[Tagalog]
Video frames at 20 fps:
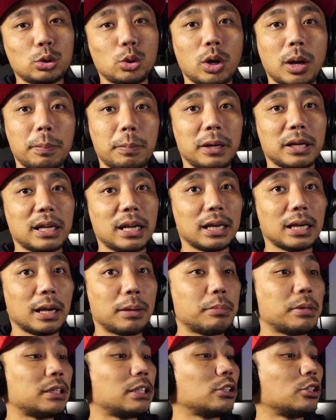So kapag
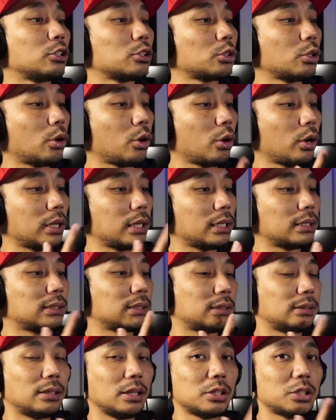gagamitin nyo to
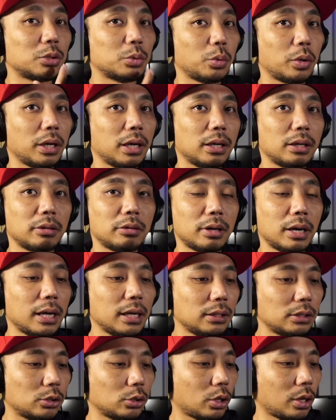is this way, right?